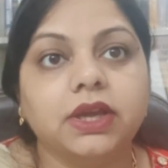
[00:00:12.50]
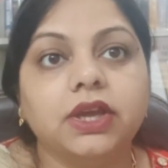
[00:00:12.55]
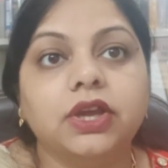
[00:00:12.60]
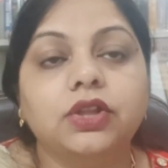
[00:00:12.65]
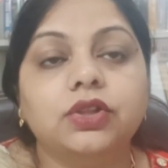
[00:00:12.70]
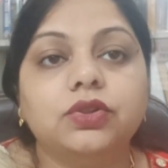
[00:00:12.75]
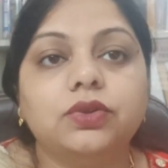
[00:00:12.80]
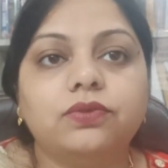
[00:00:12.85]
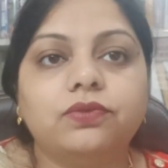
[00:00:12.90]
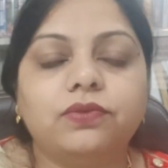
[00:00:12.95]
तो
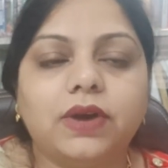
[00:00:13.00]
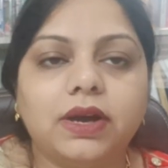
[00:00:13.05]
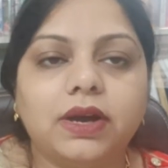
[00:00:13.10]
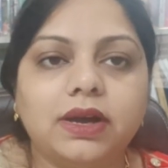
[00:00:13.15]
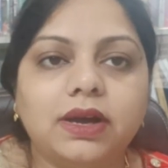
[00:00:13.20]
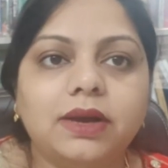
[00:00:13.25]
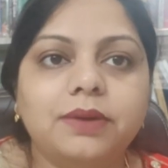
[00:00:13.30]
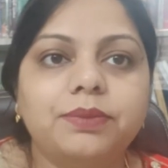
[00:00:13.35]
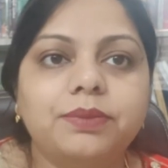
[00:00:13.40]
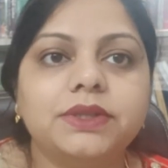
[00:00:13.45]
वहाँ
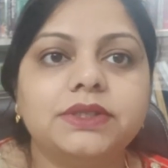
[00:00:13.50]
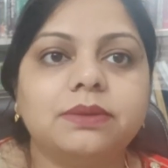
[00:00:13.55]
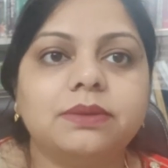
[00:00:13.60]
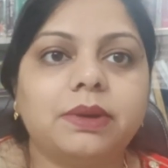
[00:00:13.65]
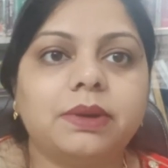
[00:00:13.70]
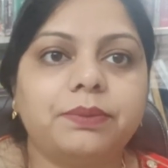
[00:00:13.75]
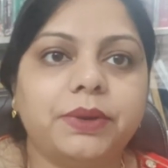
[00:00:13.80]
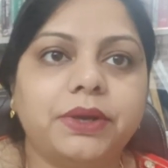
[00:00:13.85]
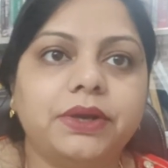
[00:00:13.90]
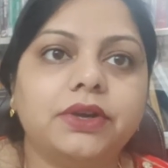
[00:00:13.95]
पे जब आप
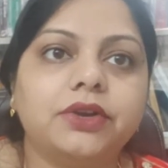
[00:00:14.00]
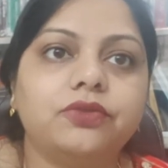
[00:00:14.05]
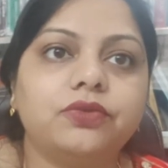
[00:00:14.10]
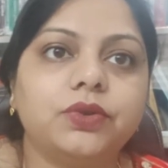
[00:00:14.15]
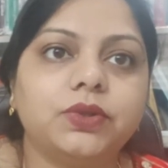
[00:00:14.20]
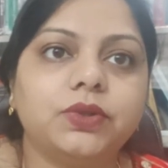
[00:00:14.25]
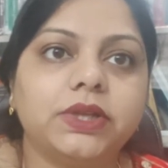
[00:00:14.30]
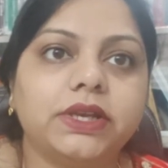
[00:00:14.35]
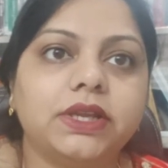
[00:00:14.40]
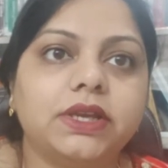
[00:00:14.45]
इंटरव्यू
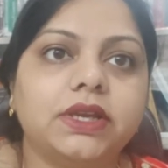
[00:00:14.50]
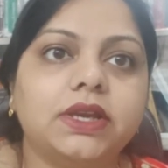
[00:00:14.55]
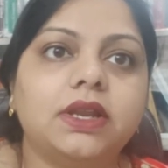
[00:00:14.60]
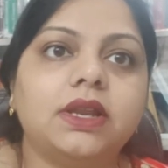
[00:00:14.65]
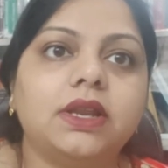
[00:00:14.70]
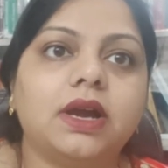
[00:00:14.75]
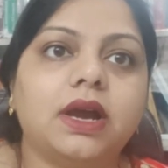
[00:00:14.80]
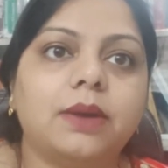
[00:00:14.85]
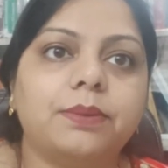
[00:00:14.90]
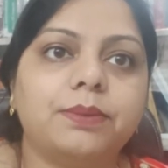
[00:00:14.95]
देने के लिए
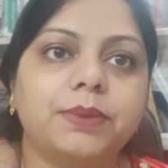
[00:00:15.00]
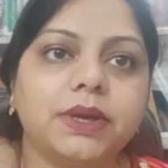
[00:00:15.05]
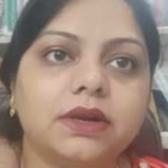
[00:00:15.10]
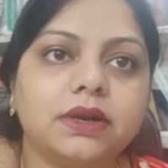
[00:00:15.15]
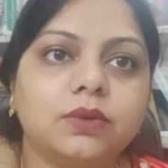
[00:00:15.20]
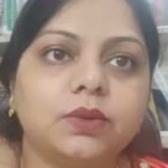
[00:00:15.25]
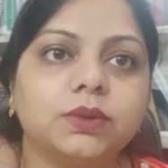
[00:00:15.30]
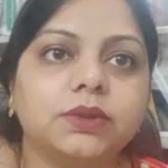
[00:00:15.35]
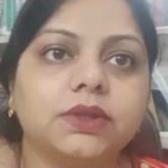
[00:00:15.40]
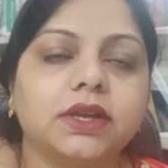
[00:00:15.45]
अपियर
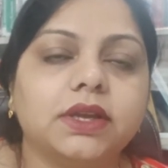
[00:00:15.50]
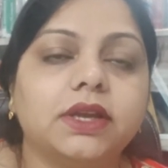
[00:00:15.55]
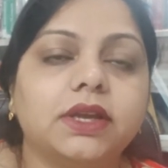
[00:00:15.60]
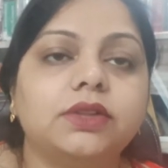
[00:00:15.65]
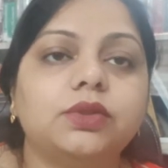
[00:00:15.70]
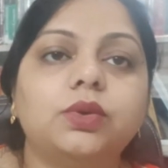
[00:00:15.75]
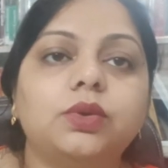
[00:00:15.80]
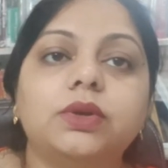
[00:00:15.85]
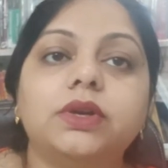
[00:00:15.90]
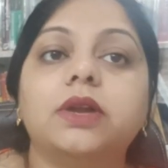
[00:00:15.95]
होते हैं तो
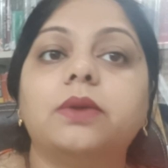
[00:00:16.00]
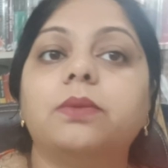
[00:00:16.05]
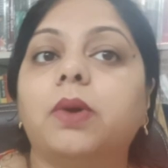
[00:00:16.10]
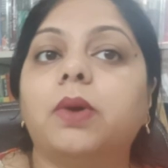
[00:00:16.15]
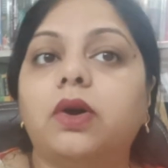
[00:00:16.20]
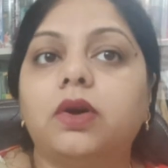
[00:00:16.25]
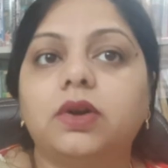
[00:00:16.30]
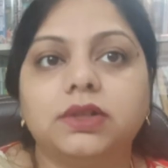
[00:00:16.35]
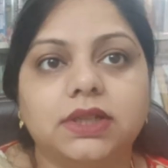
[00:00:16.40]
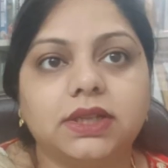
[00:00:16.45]
डर
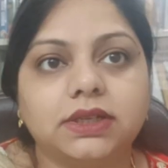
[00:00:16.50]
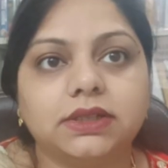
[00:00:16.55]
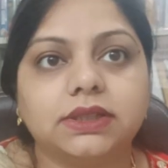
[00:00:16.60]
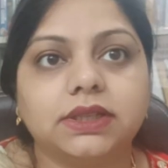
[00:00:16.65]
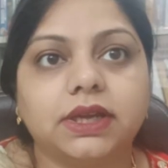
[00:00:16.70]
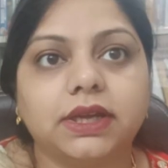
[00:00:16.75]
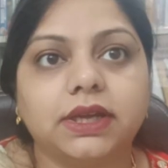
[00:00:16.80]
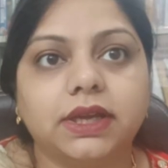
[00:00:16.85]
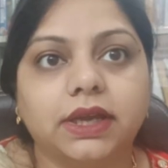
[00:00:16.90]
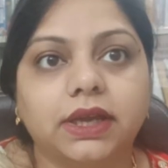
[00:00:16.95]
बहुत लगता
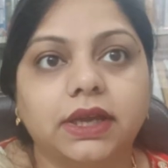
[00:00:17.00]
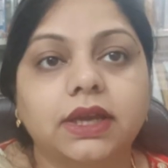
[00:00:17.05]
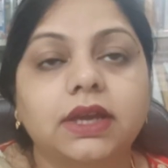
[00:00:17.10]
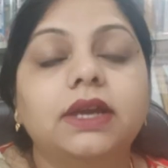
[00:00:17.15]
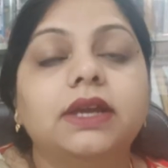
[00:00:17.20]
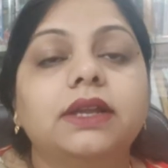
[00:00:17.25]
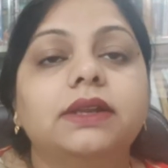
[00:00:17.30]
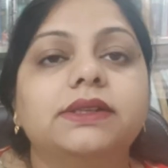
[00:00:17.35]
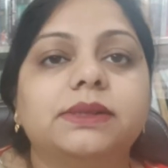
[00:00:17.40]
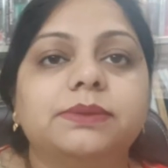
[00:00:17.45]
है
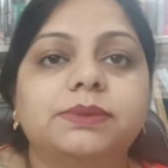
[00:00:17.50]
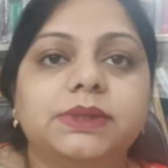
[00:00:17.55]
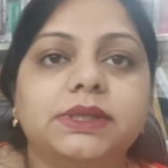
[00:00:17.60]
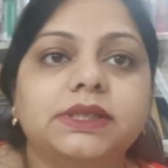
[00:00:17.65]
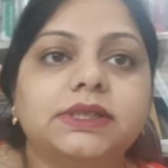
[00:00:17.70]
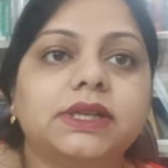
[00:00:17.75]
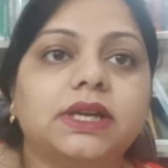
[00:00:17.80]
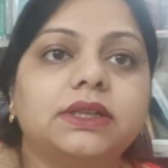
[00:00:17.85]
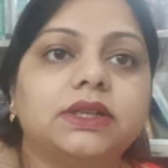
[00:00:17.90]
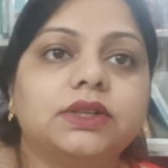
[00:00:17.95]
सबसे
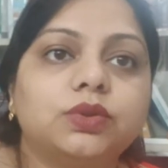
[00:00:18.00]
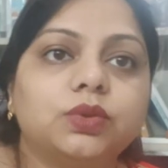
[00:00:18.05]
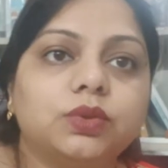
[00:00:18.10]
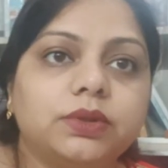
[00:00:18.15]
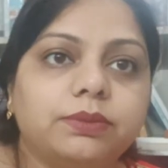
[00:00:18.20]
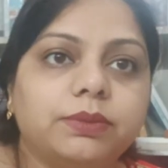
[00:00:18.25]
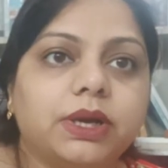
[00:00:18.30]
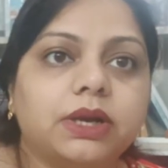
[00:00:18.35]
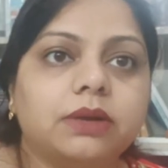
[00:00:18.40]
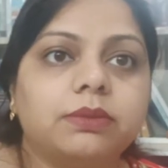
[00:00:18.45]
ज़्यादा तो
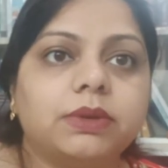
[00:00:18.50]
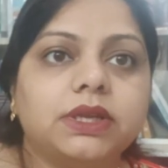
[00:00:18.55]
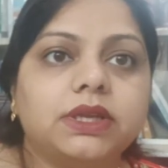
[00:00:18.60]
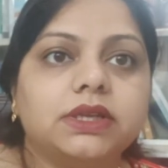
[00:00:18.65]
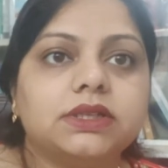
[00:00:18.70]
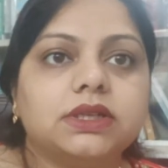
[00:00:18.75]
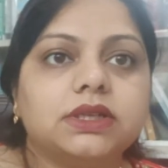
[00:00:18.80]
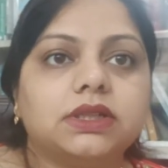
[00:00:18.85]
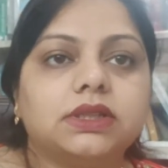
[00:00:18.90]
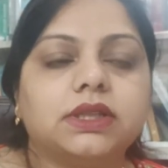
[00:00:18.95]
दिमाग में ये
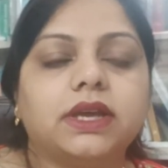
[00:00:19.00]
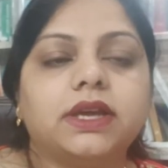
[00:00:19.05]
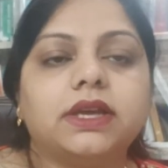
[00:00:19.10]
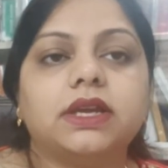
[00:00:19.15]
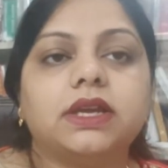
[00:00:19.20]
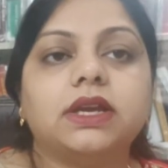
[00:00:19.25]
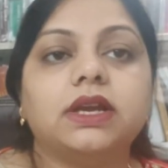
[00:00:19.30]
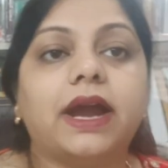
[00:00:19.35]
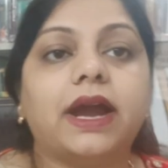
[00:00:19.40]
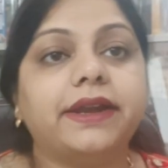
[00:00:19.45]
चलता है कि
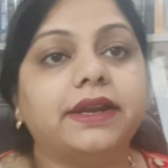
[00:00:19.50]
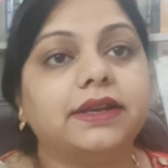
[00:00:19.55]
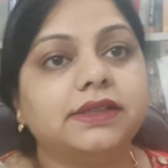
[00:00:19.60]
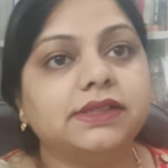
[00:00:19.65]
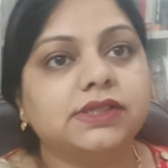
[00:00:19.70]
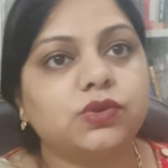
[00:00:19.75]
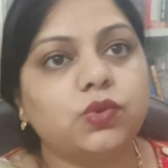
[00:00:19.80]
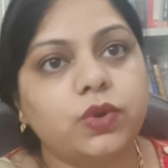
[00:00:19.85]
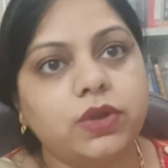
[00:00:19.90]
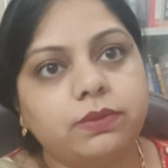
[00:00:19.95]
गाइडेंस
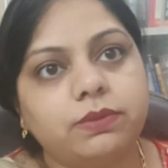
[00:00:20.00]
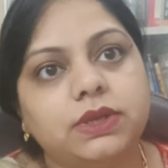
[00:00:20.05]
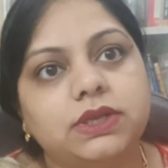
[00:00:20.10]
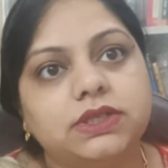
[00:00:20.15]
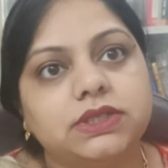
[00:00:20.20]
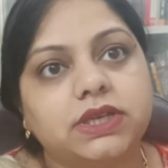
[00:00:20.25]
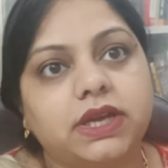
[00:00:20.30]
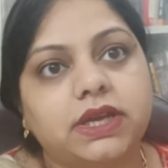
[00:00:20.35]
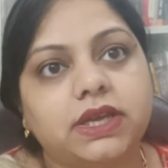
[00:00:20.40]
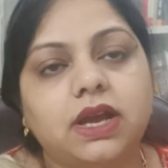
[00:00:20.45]
कोई मिल जाए
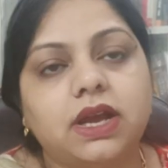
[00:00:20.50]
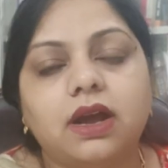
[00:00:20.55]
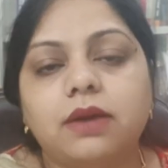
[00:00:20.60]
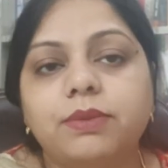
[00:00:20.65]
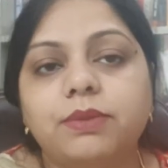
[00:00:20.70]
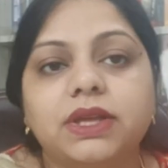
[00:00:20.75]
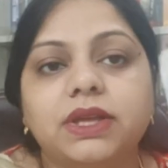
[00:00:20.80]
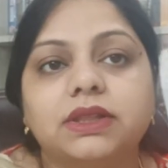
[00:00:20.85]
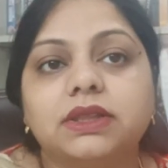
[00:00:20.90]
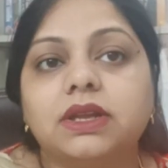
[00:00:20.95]
या हमें
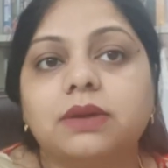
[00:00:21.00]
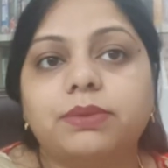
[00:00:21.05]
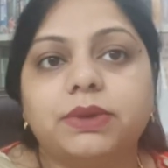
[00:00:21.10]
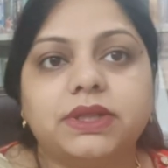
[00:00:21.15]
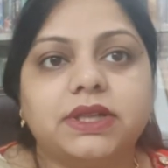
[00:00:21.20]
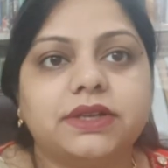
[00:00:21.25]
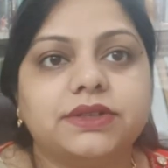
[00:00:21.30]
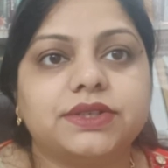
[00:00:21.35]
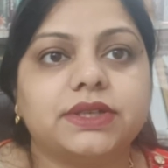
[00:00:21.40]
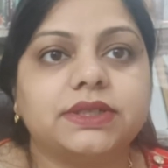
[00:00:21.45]
इतना पता
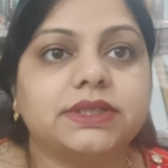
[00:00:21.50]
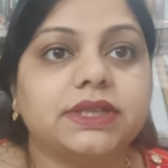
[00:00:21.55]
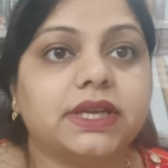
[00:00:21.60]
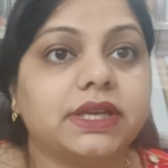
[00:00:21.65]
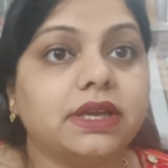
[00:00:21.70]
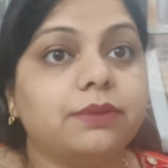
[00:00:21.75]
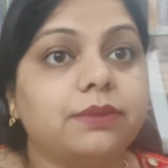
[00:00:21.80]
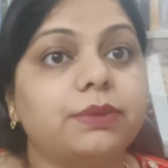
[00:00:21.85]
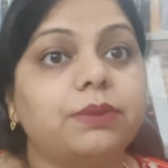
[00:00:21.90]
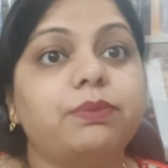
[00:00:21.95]
चल जाए कि
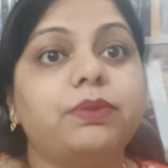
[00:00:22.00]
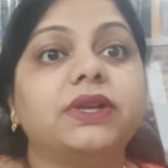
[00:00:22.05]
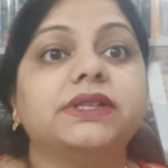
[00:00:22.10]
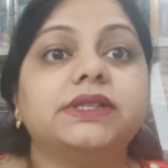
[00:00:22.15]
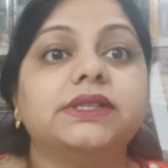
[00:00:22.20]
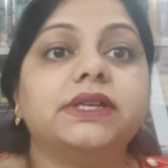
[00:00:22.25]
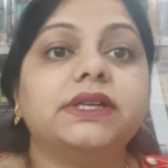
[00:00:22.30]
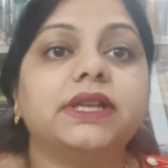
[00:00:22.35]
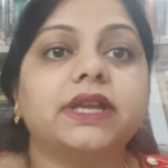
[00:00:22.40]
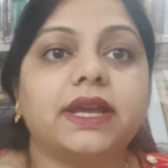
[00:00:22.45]
हमें प्रेजेंट
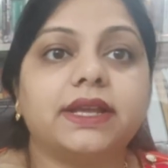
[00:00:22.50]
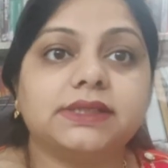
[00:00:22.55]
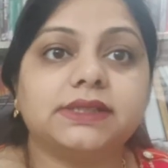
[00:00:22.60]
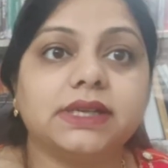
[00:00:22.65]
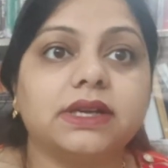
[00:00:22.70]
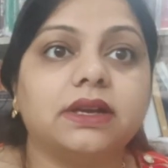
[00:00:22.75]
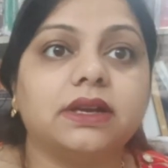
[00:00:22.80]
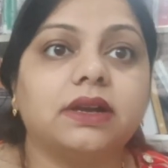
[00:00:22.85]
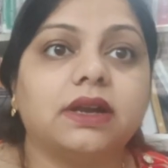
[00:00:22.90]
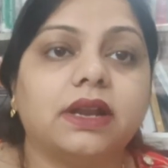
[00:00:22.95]
कैसे
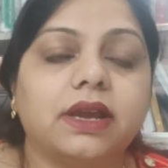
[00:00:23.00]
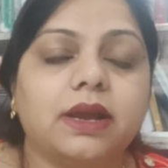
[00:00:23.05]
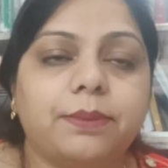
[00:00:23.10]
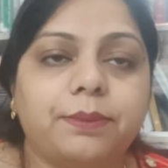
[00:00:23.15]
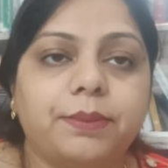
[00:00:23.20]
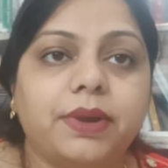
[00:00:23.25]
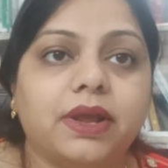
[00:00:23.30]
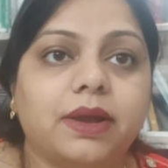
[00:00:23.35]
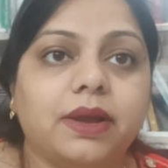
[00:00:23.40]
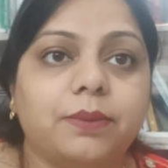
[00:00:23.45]
करना है अपने
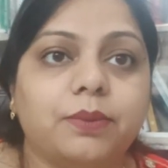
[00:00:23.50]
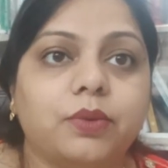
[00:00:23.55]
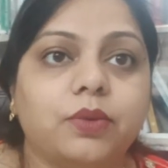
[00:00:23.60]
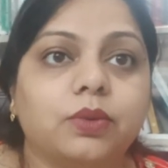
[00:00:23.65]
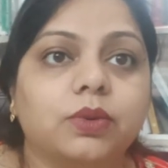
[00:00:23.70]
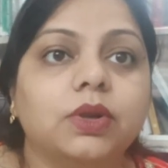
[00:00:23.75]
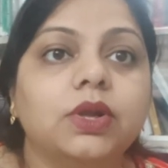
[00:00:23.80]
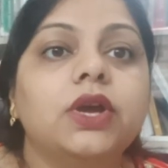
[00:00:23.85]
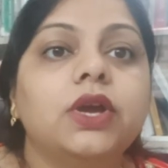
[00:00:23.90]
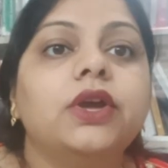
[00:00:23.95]
आप को
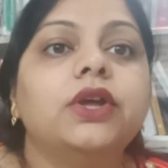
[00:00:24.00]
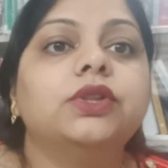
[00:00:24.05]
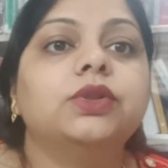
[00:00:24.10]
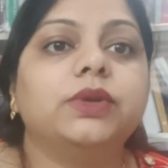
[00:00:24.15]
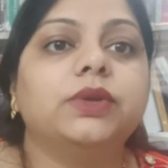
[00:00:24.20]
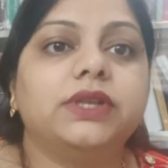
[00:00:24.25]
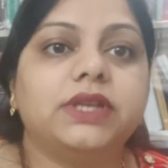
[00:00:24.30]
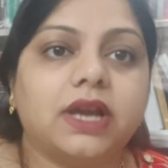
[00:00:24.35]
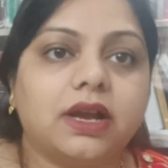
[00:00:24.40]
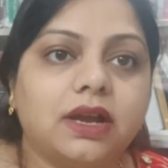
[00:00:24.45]
तो
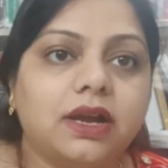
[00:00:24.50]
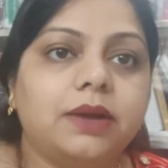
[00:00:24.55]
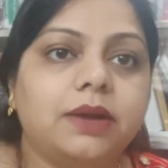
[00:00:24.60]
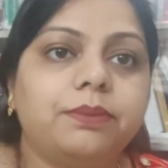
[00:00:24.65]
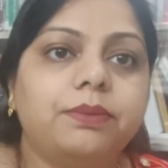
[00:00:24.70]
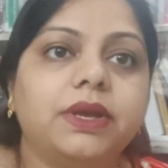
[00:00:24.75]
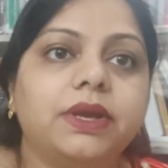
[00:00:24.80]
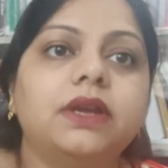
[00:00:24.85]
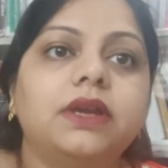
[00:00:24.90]
यहाँ पे